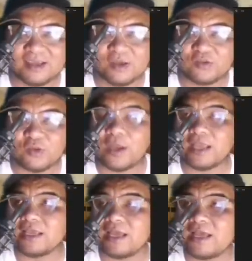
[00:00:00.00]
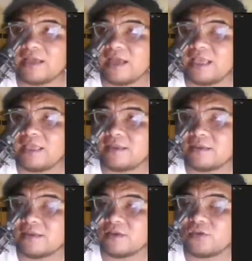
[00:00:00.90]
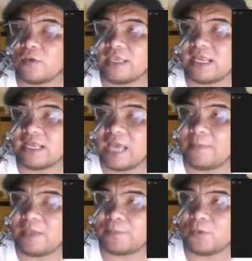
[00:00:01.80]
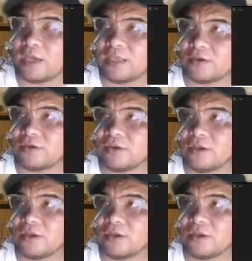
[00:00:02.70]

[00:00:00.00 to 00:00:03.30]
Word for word: So ang ang ang so ang ginagamit po ngayon